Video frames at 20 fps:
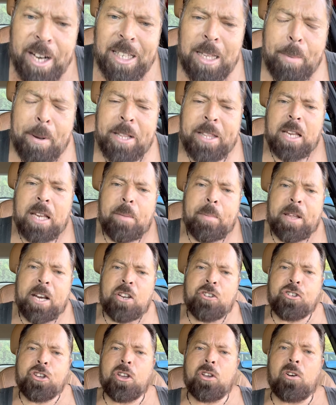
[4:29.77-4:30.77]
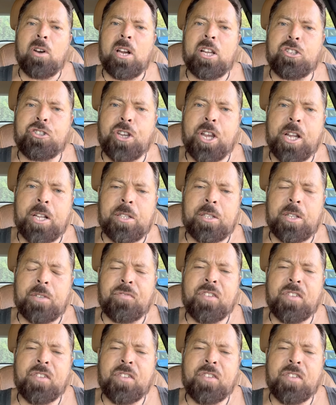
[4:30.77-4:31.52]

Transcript: di prendere per in giro la gente.